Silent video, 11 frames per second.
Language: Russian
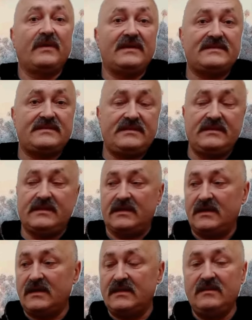Палестины,
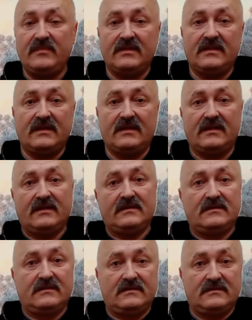а именно
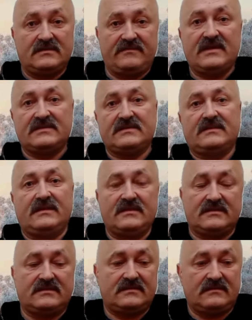
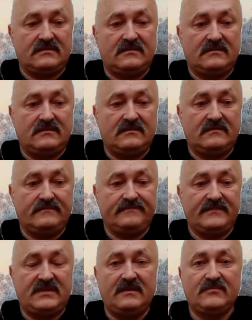связанная с э,
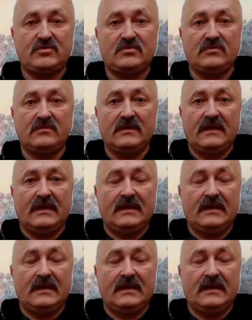тем, что